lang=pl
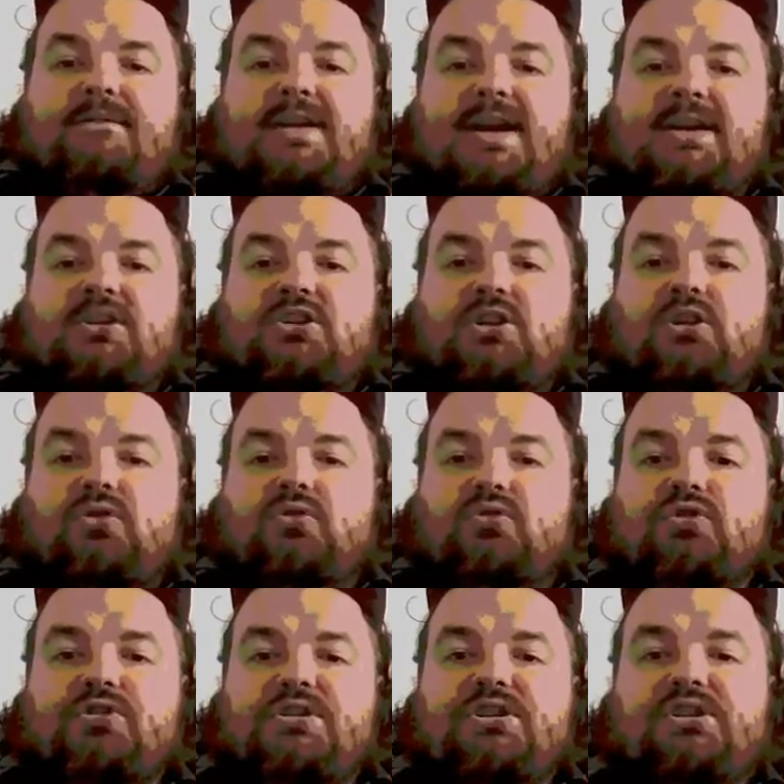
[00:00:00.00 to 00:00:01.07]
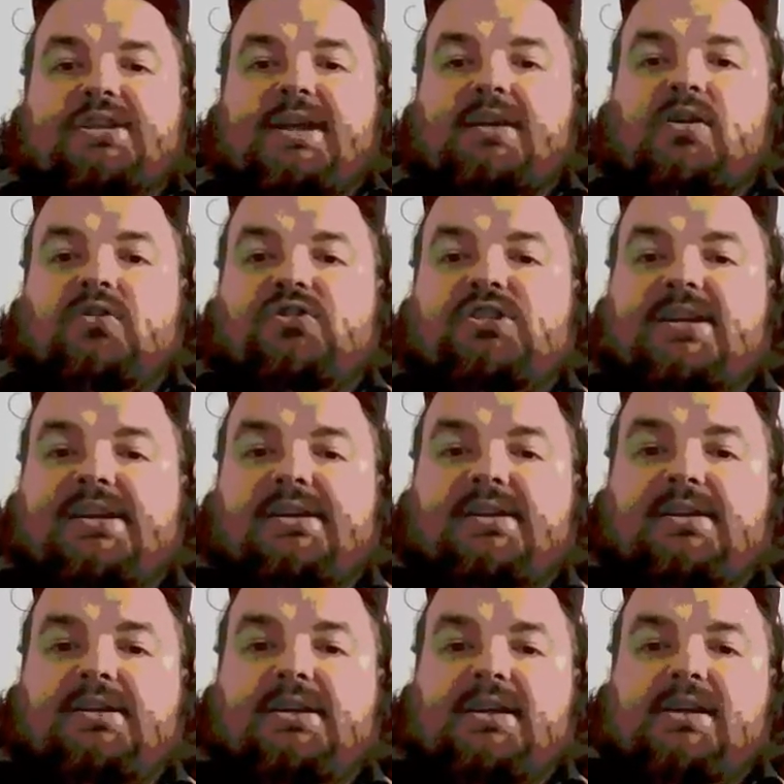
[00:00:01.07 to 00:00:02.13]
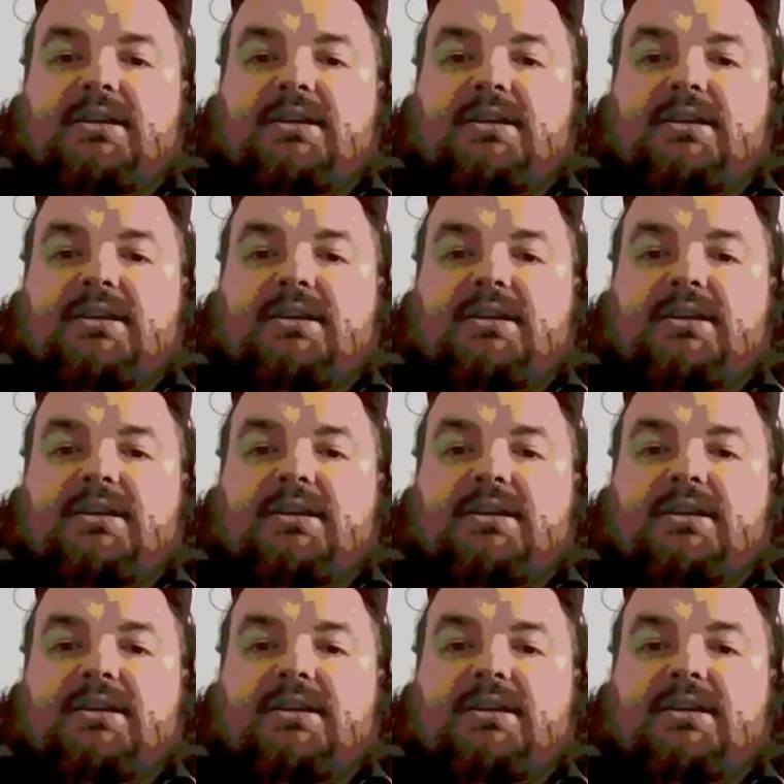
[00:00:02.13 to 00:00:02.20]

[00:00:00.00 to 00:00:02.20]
większych już niż te koncerny